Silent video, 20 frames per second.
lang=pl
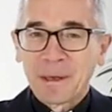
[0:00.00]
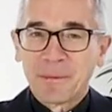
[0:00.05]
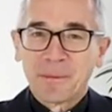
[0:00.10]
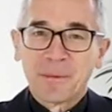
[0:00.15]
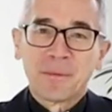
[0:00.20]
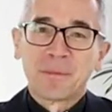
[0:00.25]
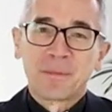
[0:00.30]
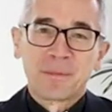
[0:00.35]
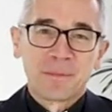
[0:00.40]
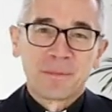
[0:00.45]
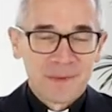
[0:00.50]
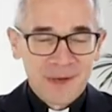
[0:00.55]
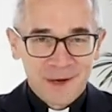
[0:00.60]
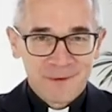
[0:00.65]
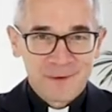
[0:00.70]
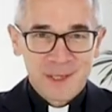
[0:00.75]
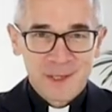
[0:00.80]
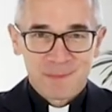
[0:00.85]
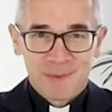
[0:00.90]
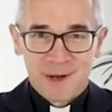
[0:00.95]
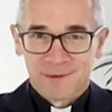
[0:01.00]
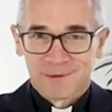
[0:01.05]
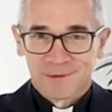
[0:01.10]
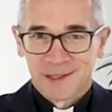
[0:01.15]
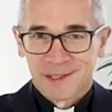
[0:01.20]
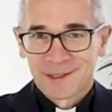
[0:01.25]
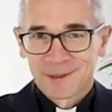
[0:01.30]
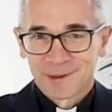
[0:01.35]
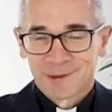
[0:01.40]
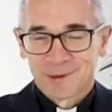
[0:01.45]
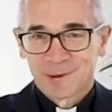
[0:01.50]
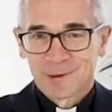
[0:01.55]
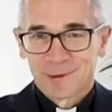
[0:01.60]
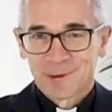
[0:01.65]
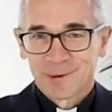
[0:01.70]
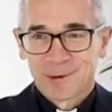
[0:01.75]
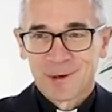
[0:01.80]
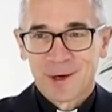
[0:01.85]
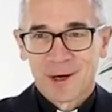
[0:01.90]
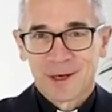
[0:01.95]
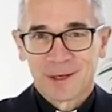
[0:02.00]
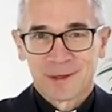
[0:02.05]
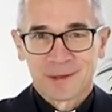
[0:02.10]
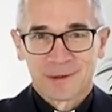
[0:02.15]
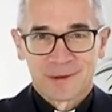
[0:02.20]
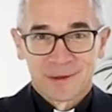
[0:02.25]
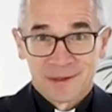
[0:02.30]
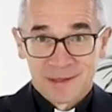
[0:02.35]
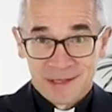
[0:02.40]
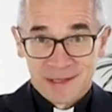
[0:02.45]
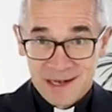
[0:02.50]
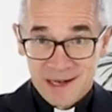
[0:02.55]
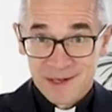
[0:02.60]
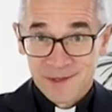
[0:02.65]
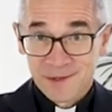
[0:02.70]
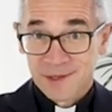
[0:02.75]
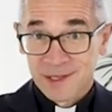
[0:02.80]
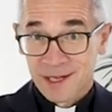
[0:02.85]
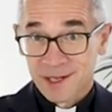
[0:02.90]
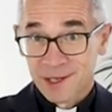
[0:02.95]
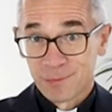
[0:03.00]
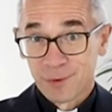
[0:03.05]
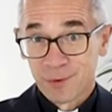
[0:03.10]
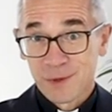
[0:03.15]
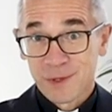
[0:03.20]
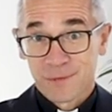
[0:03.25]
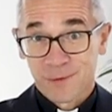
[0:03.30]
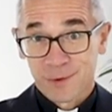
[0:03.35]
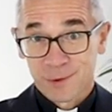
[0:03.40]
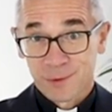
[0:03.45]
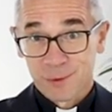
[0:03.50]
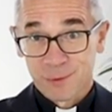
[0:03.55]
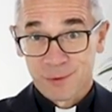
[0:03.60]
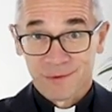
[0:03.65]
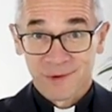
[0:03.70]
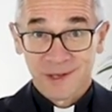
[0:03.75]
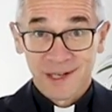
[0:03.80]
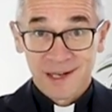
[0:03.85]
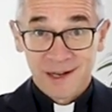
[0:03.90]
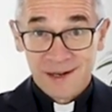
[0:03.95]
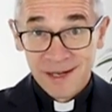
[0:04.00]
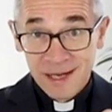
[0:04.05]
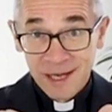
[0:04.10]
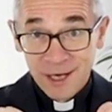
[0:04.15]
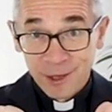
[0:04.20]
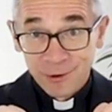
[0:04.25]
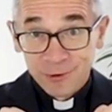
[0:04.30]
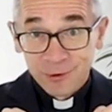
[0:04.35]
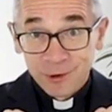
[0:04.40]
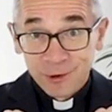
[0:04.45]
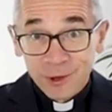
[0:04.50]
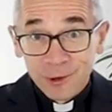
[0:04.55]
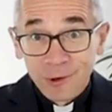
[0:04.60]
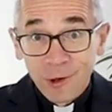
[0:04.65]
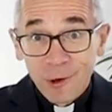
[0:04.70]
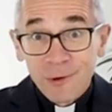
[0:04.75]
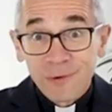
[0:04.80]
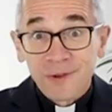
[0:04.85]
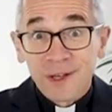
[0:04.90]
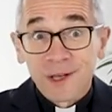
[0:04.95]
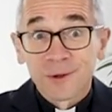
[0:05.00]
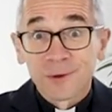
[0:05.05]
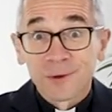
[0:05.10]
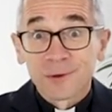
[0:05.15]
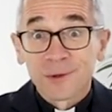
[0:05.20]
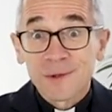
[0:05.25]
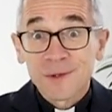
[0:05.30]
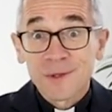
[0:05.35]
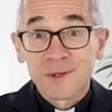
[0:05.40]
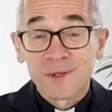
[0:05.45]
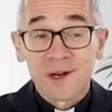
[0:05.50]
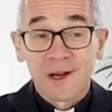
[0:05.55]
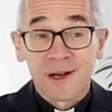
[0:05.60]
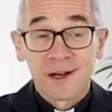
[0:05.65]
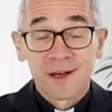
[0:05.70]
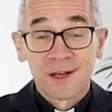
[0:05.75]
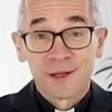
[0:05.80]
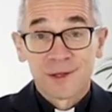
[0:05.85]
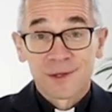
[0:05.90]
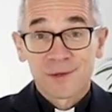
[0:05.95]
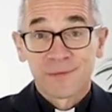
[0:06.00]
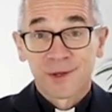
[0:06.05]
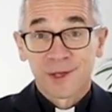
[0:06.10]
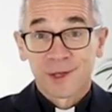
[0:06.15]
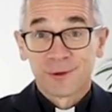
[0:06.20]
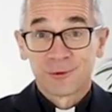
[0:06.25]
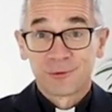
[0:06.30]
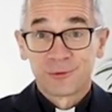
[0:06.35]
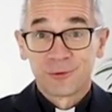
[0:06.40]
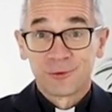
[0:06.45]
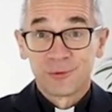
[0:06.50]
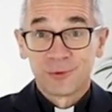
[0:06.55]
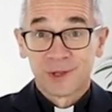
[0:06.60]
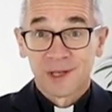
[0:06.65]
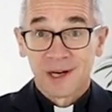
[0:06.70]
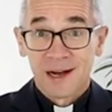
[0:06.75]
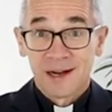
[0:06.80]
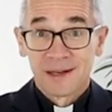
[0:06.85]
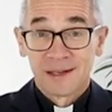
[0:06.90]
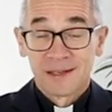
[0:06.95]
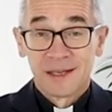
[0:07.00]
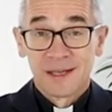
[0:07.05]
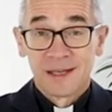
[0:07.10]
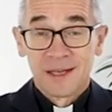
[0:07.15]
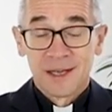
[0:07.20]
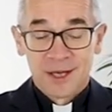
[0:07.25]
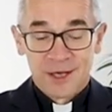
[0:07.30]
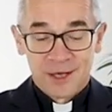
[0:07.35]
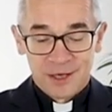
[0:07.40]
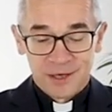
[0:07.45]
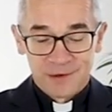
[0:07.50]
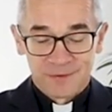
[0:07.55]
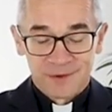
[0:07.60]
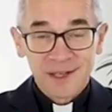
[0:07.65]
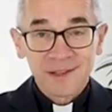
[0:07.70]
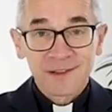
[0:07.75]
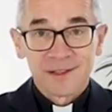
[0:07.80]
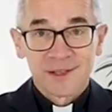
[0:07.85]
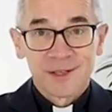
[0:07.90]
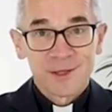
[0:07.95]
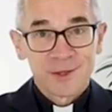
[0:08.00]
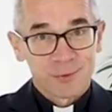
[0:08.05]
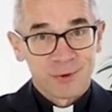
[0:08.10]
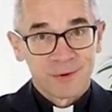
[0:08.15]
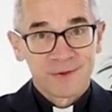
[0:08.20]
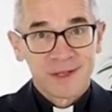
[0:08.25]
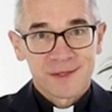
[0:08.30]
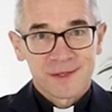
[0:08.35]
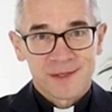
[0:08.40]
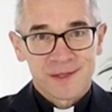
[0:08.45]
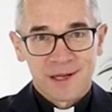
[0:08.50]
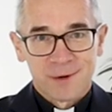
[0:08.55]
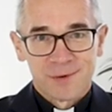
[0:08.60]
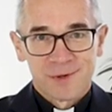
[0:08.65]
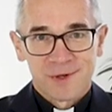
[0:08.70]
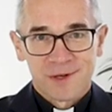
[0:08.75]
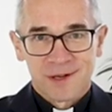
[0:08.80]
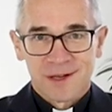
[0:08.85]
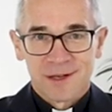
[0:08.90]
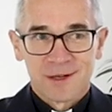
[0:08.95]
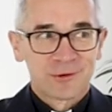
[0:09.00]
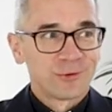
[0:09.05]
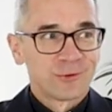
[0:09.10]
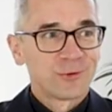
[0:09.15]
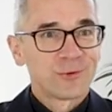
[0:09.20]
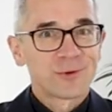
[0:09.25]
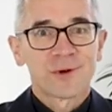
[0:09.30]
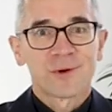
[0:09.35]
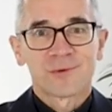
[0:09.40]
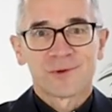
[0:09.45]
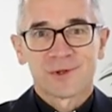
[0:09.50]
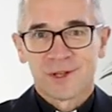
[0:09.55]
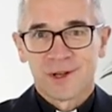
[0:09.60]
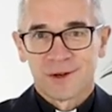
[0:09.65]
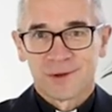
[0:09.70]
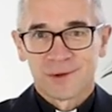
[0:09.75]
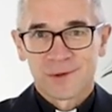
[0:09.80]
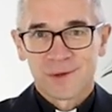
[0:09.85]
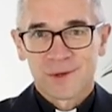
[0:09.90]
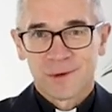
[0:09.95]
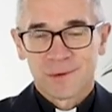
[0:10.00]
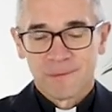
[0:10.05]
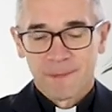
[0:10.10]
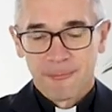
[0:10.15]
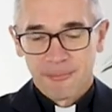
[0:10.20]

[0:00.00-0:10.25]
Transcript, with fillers: No, pierwsza sprawa to ta, że kiedy Bóg stworzył człowieka, tchnął w jego nozdrza swojego ducha. I wtedy człowiek stał się duszą żyjącą.